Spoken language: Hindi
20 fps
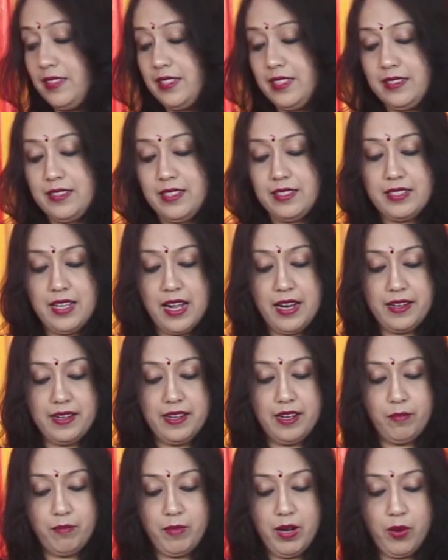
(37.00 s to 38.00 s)
दिस इज़ द
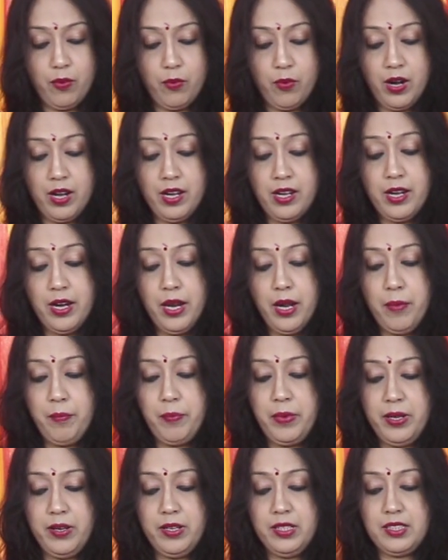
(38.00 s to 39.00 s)
साड़ी नंबर वन
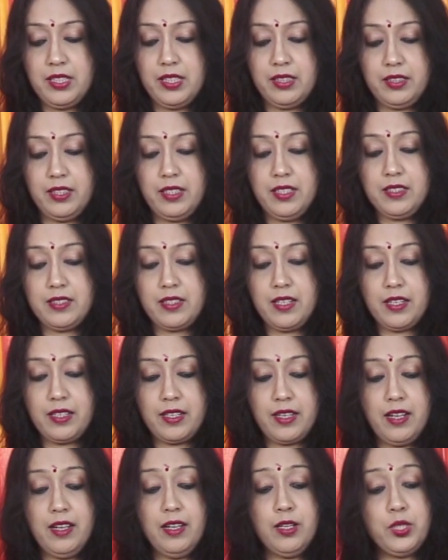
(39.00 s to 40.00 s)
पियर छत्तीसगढ़
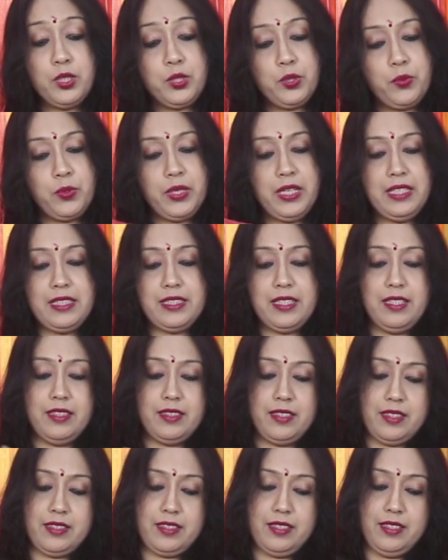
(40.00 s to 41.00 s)
का जोड़ी
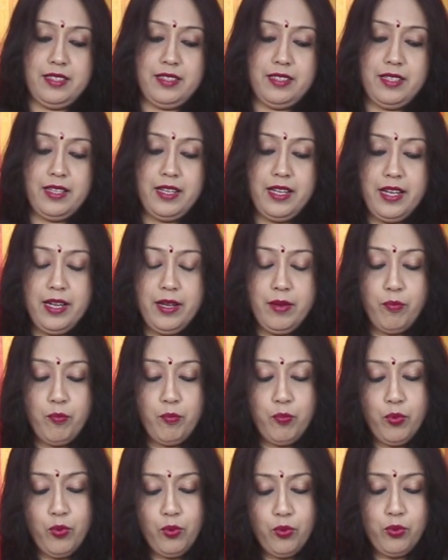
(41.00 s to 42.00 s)
चेक तसर
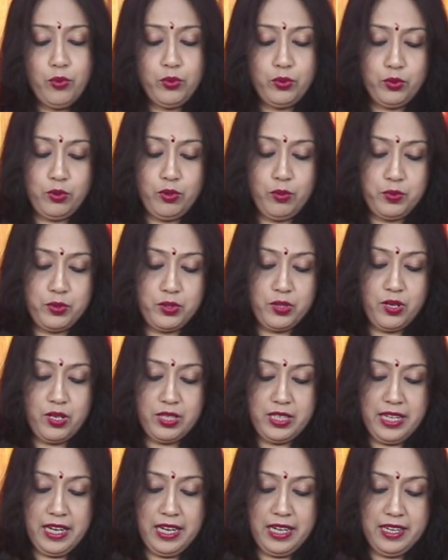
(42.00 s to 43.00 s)
बहुत
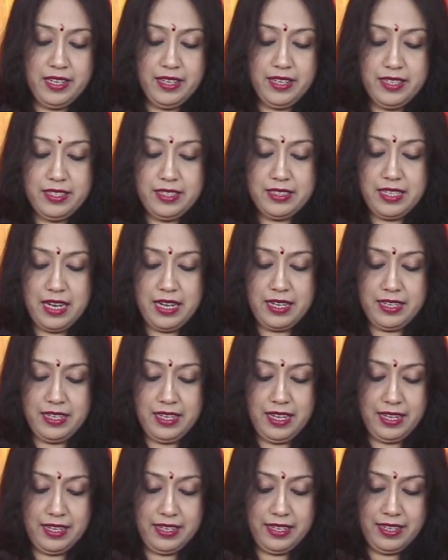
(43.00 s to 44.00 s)
खूबसूरत एलिगेंट
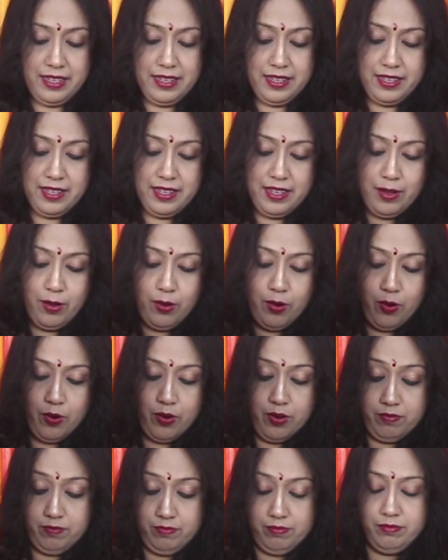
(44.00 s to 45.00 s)
साड़ी है ये
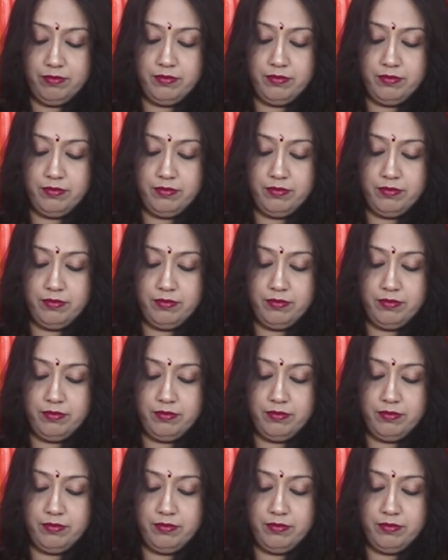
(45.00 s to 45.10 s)
और